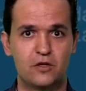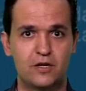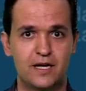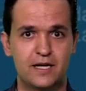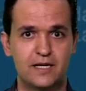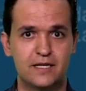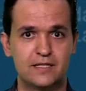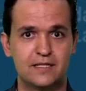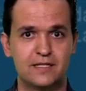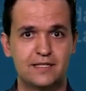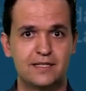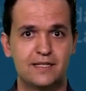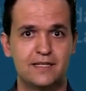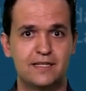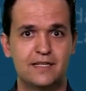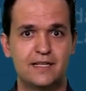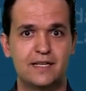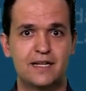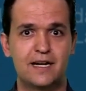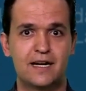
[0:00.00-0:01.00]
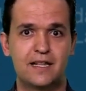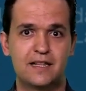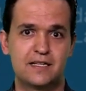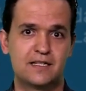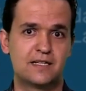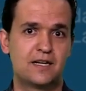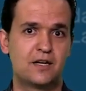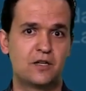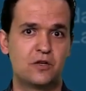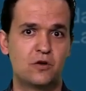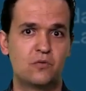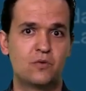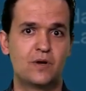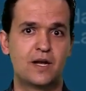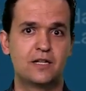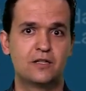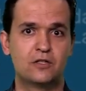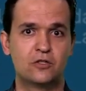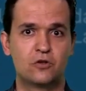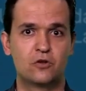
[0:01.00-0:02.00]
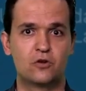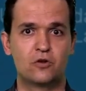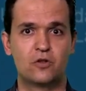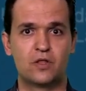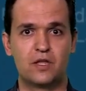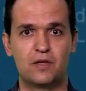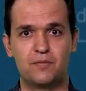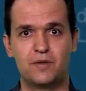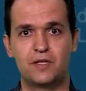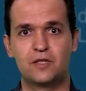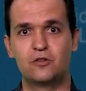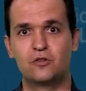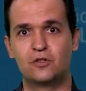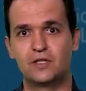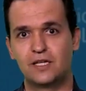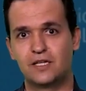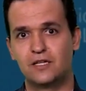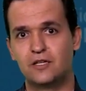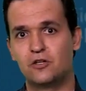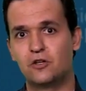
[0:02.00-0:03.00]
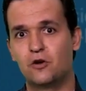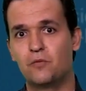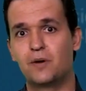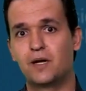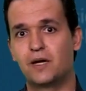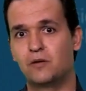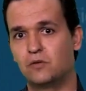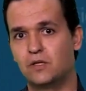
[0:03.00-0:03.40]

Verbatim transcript: dólares y era necesario un alto conocimiento técnico para